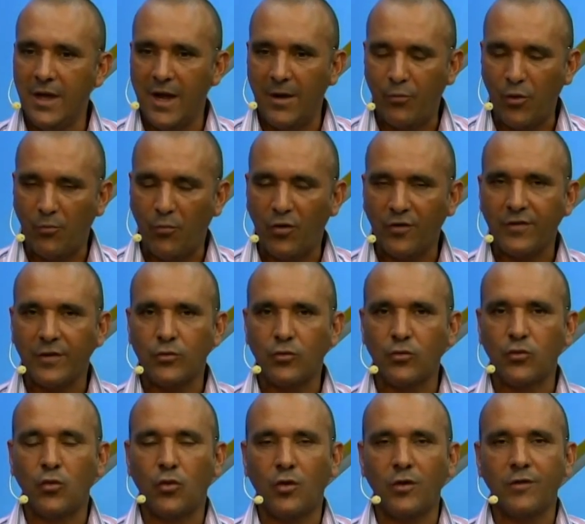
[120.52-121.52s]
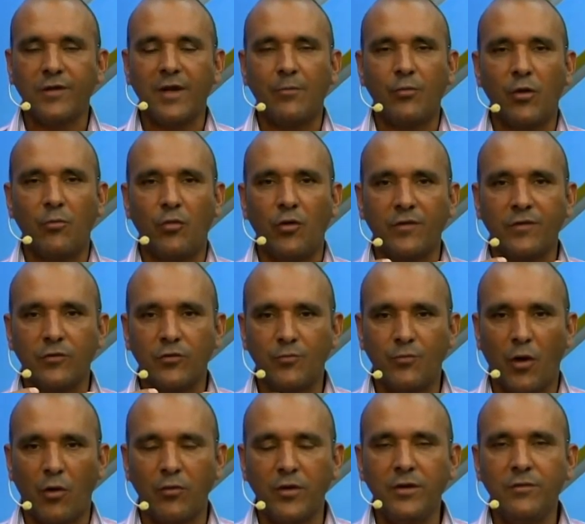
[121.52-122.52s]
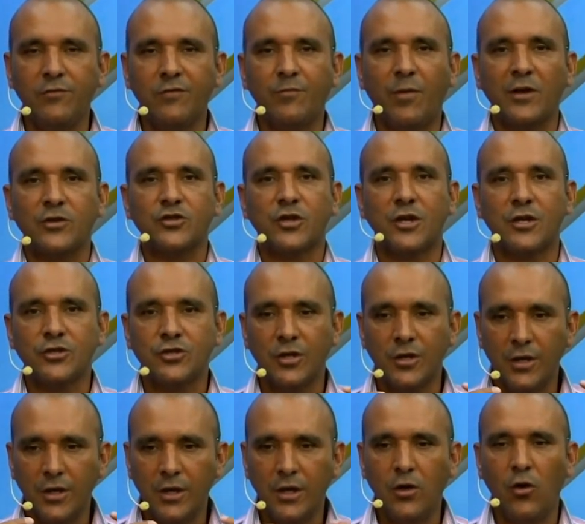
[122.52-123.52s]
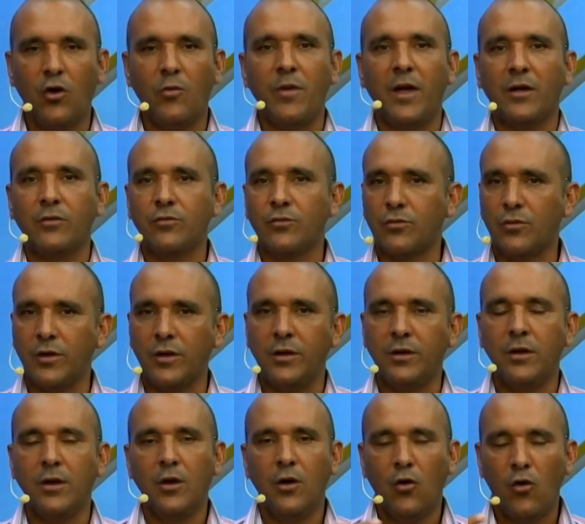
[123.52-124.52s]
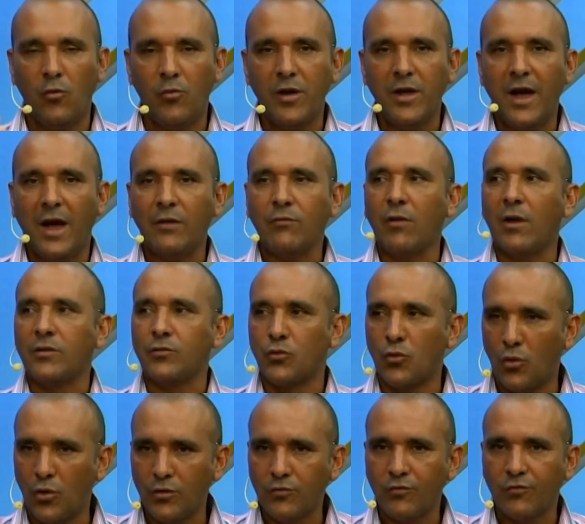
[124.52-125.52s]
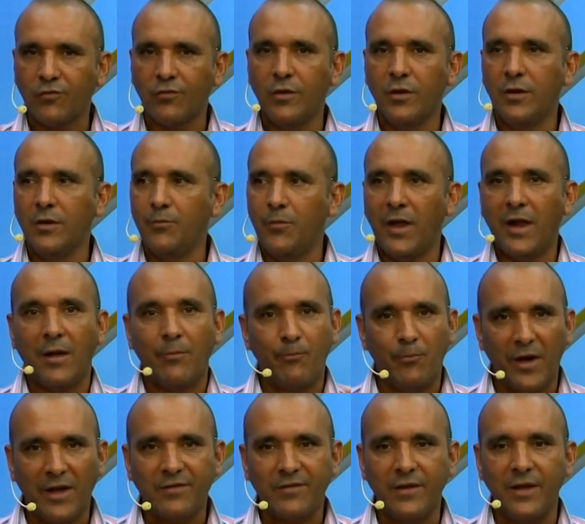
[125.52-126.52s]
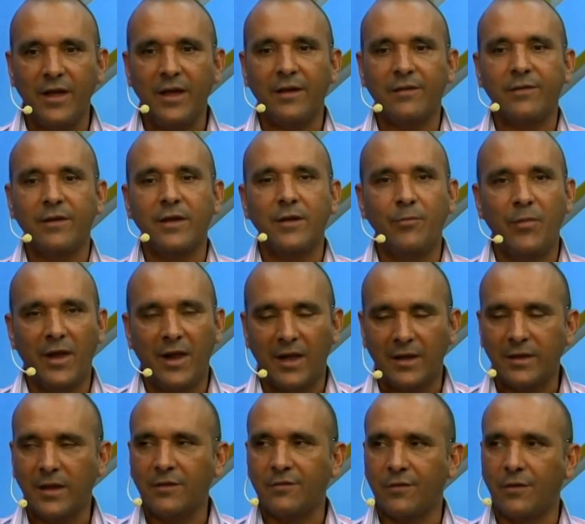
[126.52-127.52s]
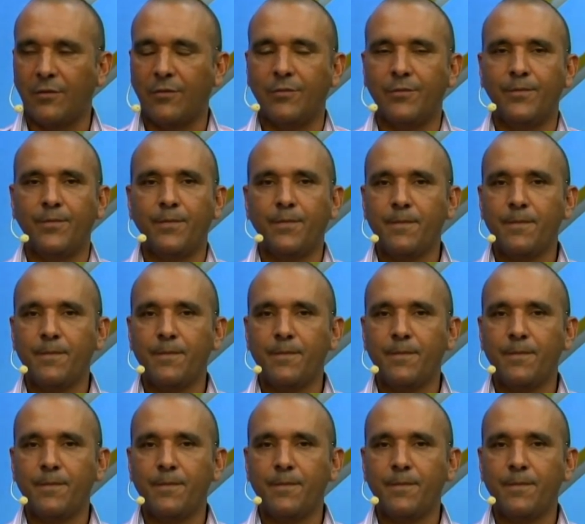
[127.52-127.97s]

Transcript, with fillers: é a proposta do 12, é a proposta do Paulinho Despachante e Roberto Dutuim. Obrigado a todos pela paciência e pela atenção.